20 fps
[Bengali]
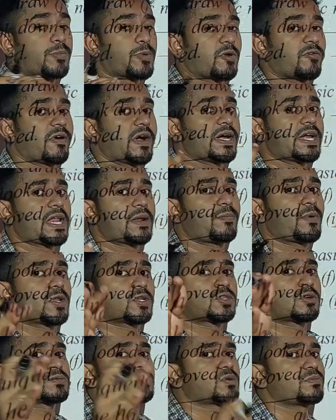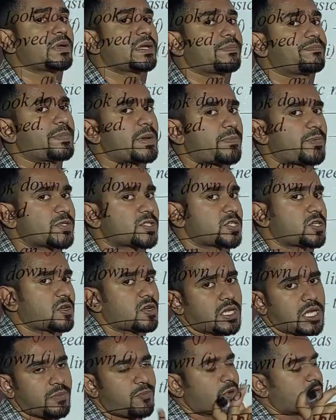প্রোভাইডের পরে সবসময় প্রিপোজিশন
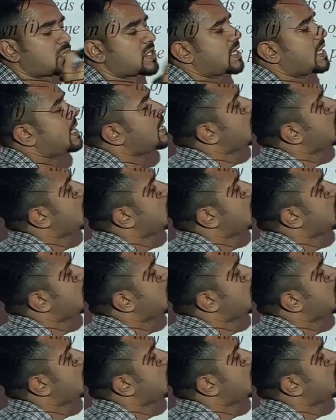কি বসে